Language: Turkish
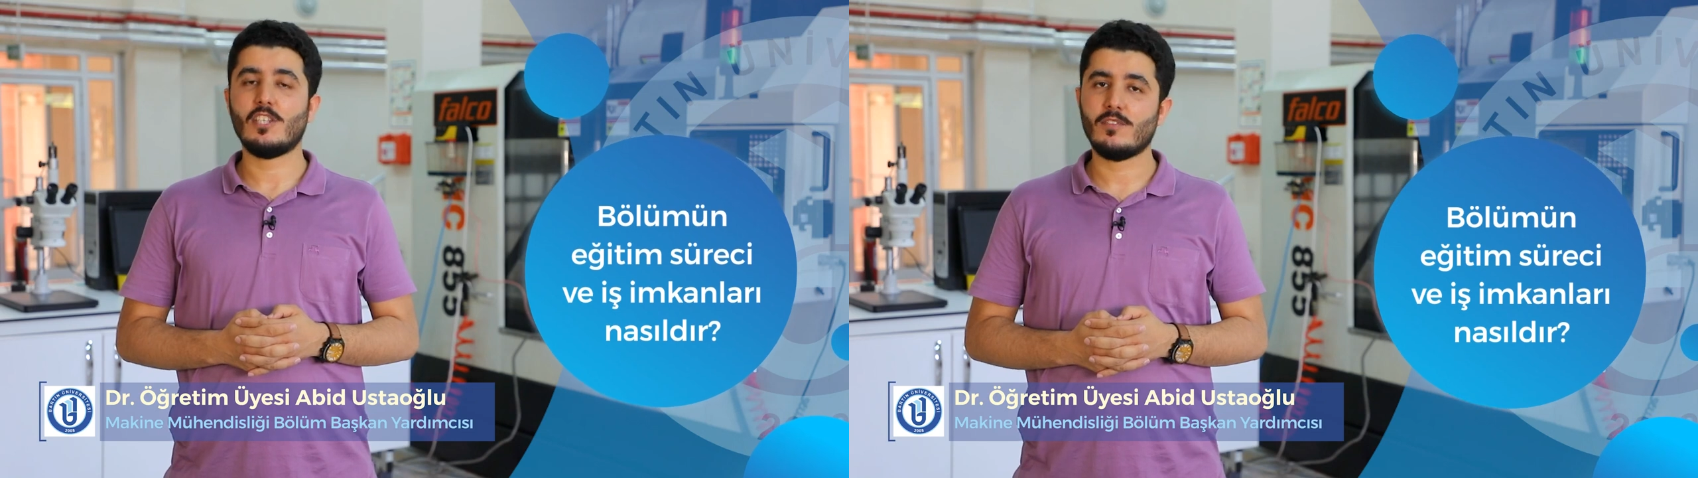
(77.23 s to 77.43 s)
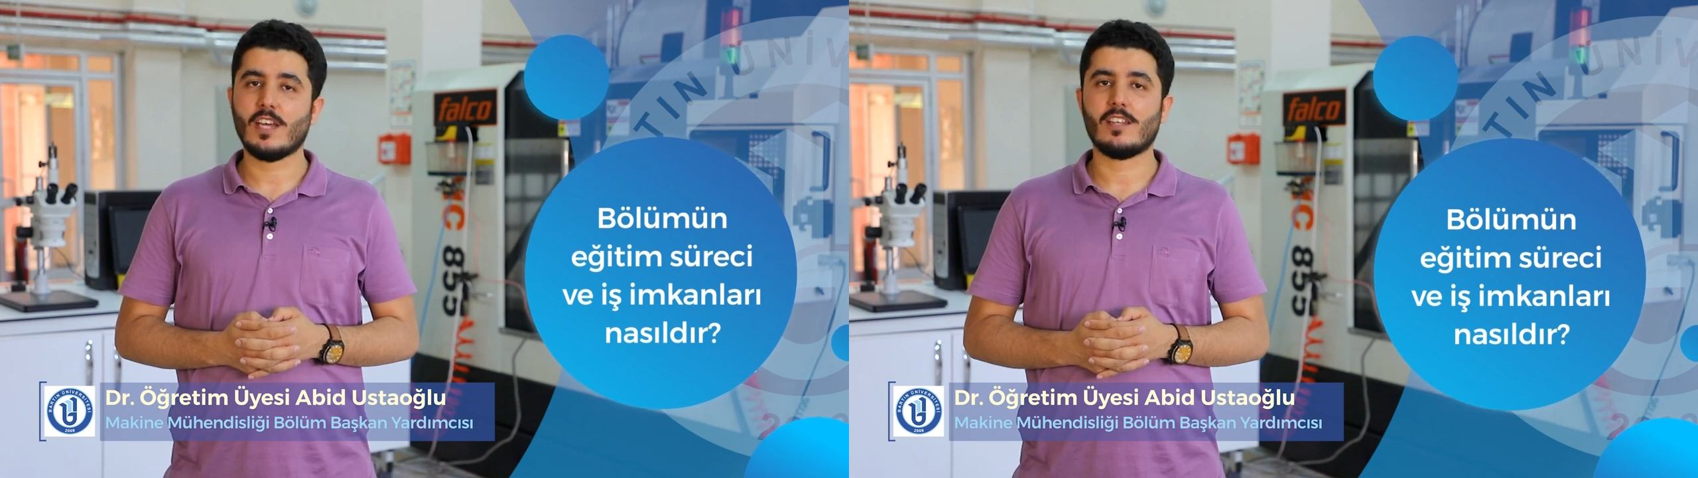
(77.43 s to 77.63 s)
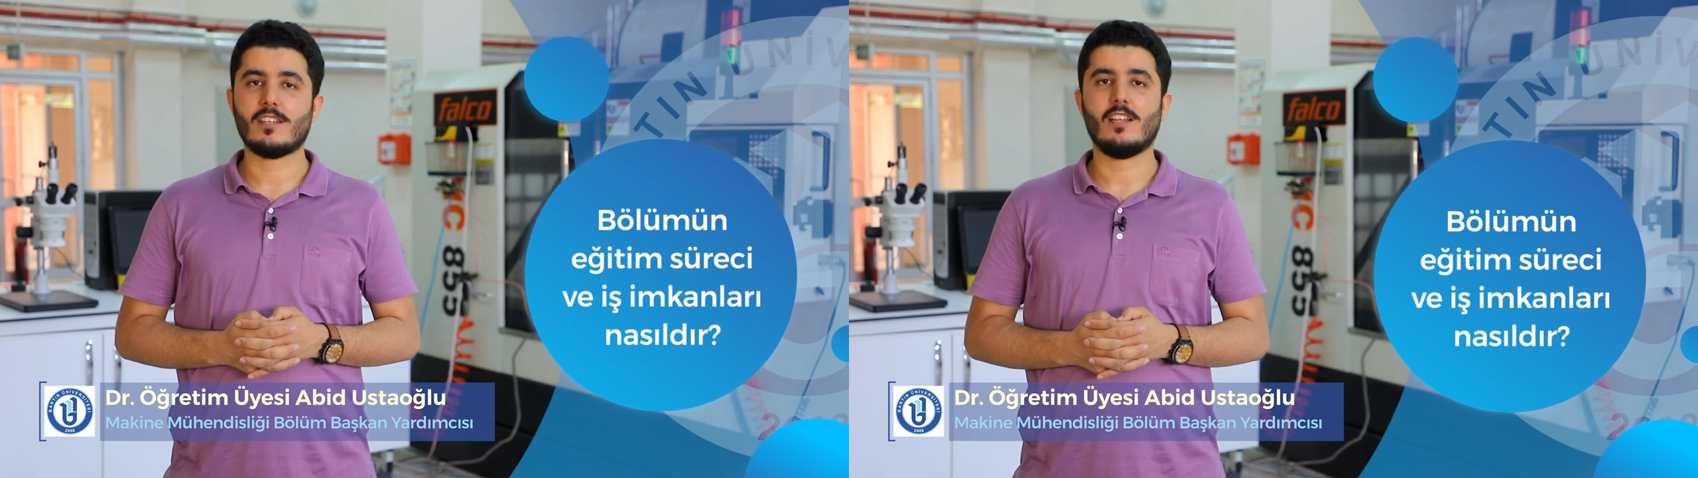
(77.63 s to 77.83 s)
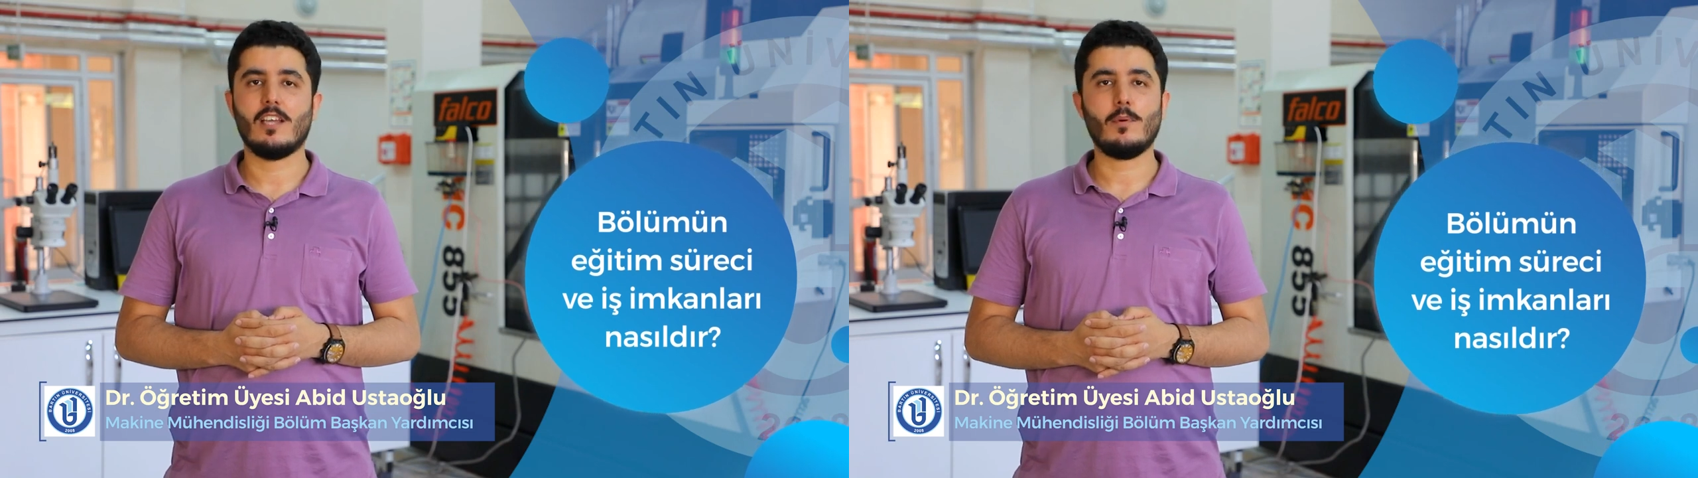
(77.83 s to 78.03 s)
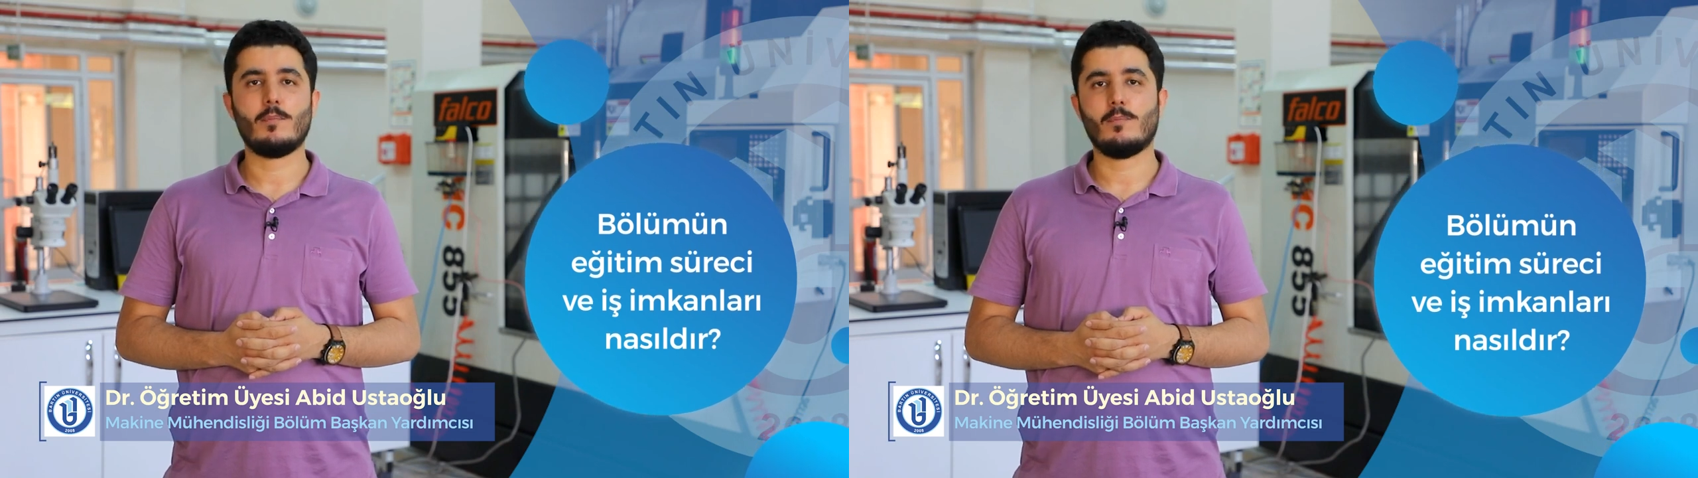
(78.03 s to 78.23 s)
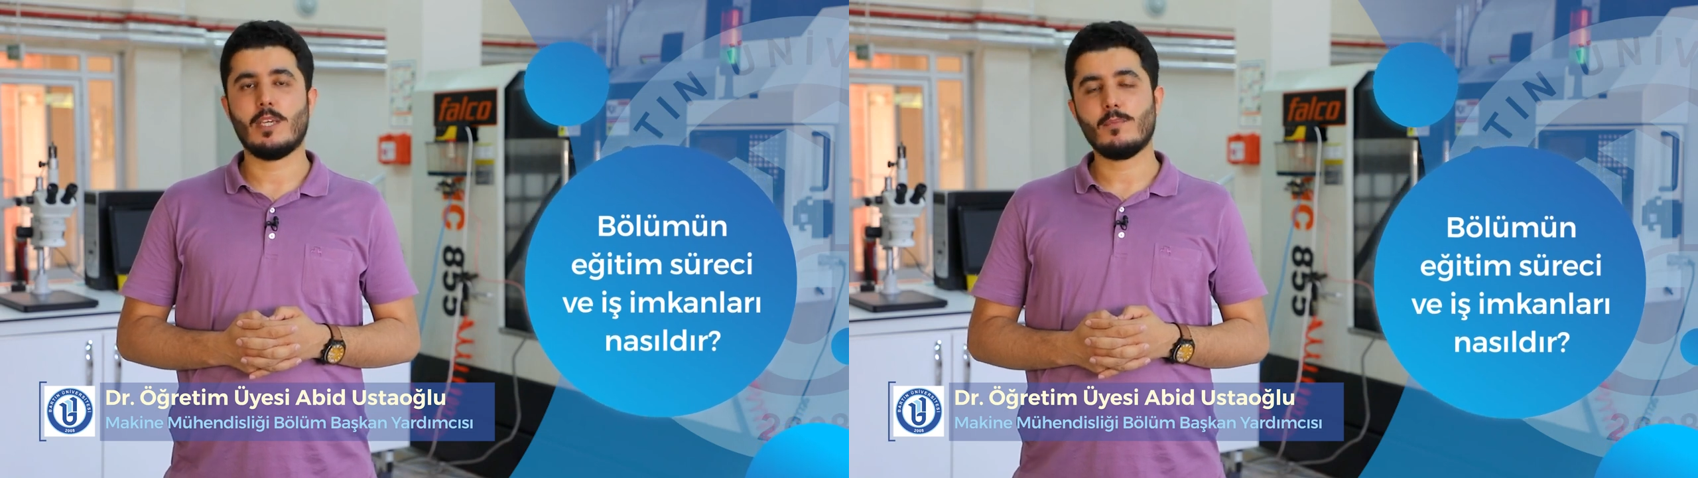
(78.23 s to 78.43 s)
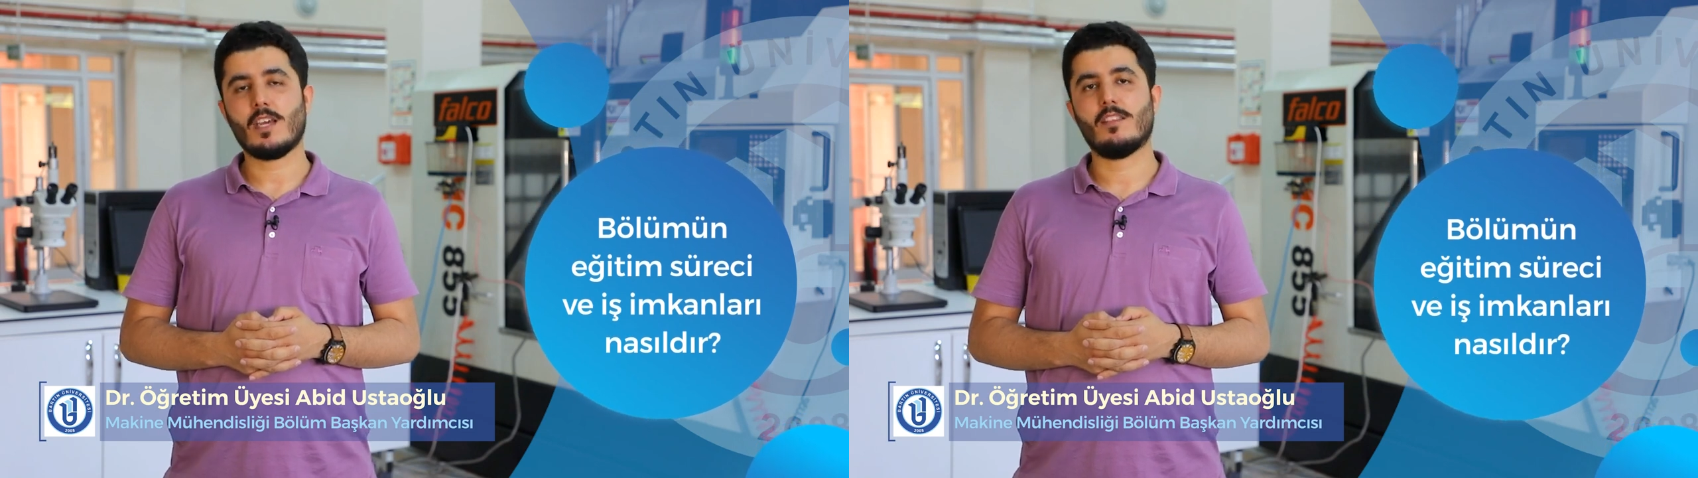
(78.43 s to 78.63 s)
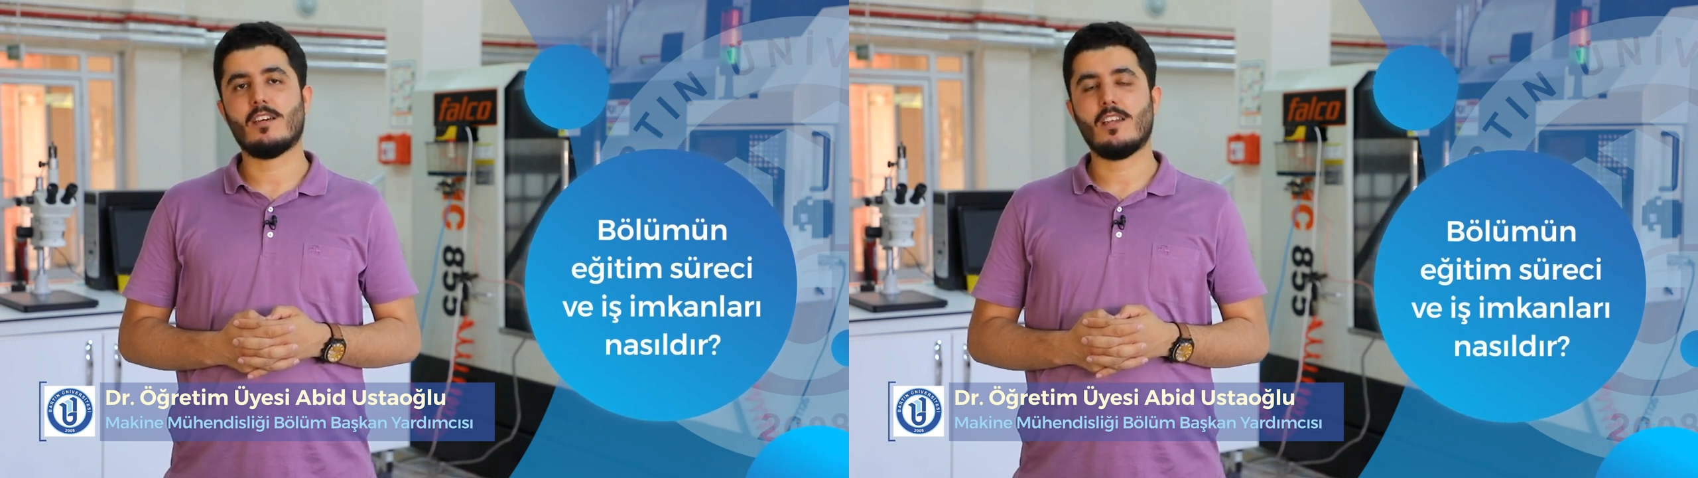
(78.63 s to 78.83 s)
çift anadal yapabilme
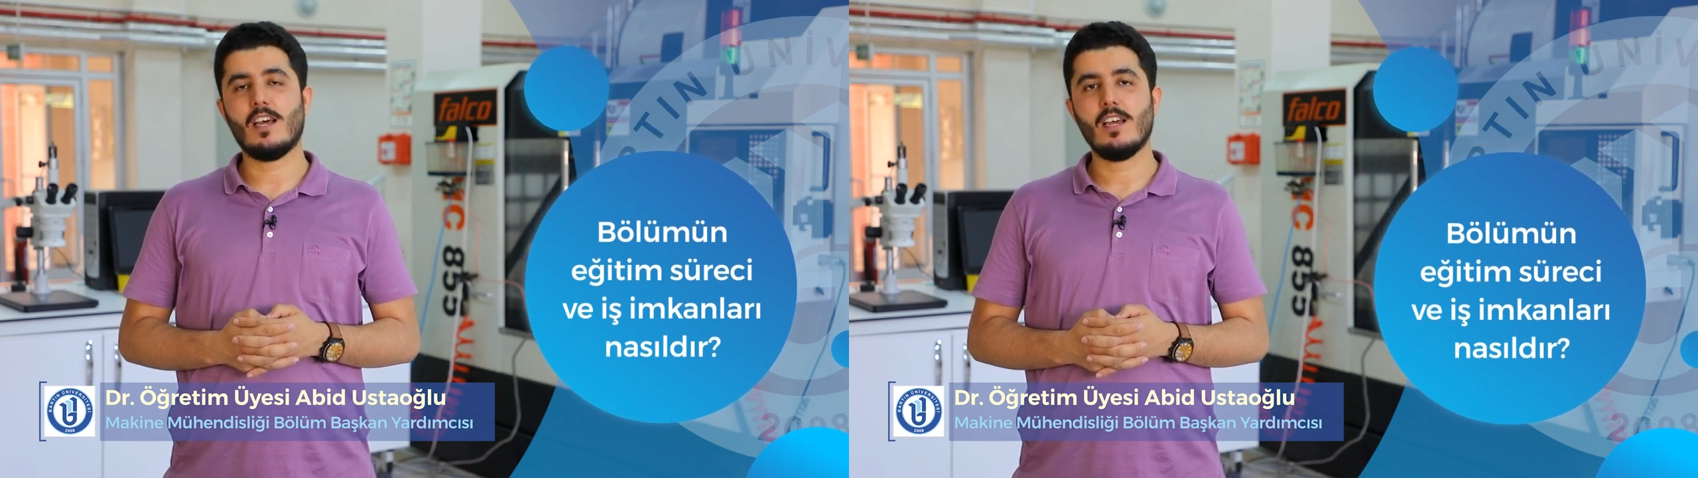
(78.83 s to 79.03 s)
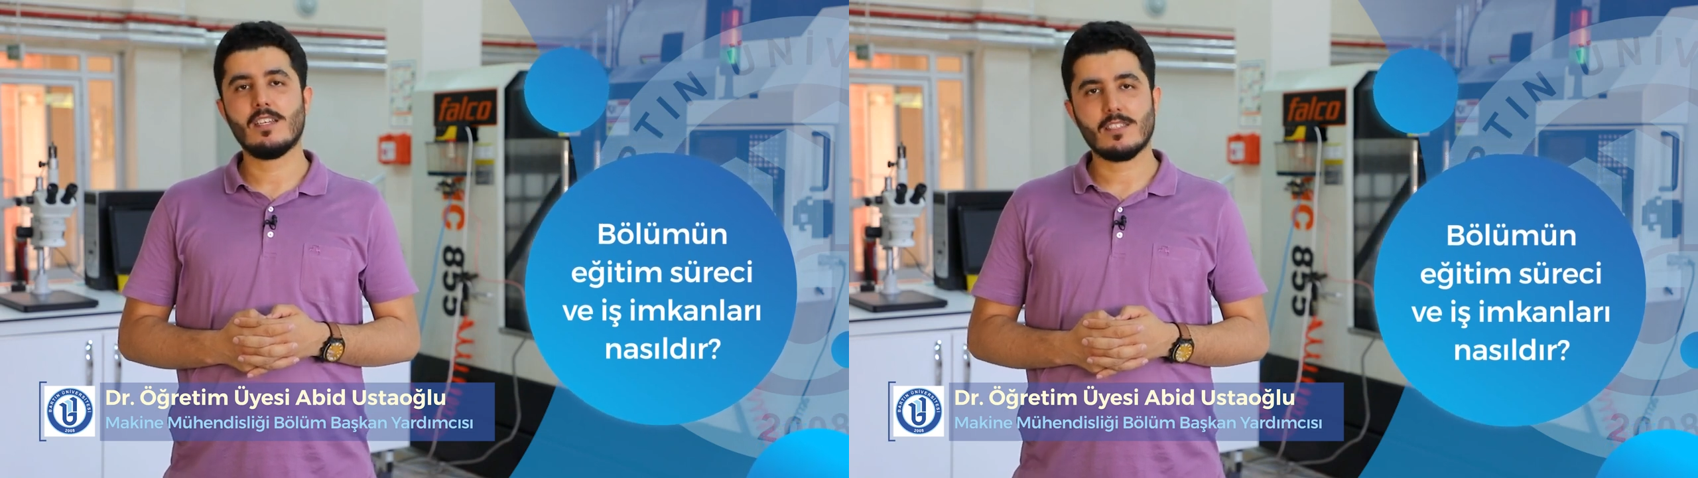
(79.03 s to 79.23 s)
imkanlarına